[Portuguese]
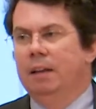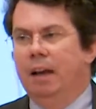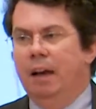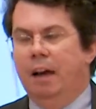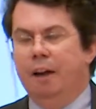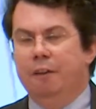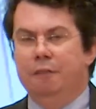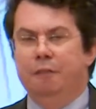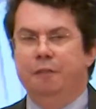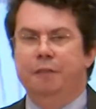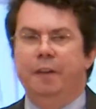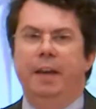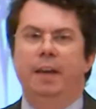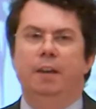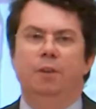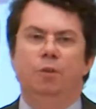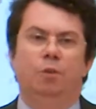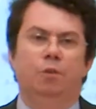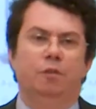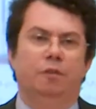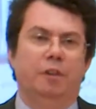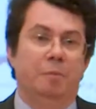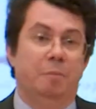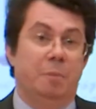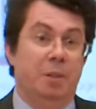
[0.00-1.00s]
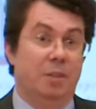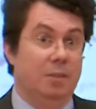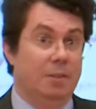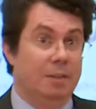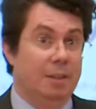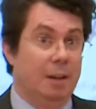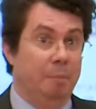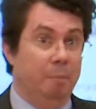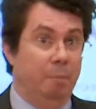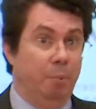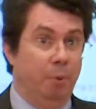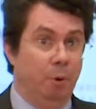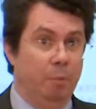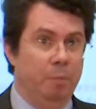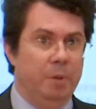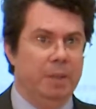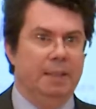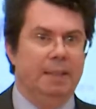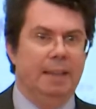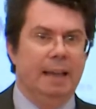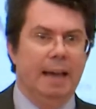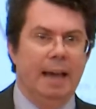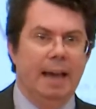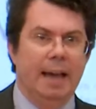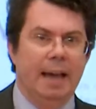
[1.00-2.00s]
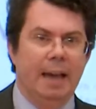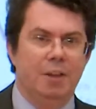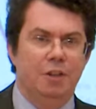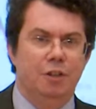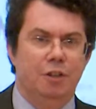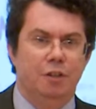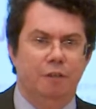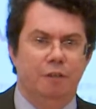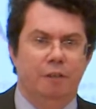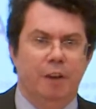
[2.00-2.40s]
afeto, vai precisar probidade,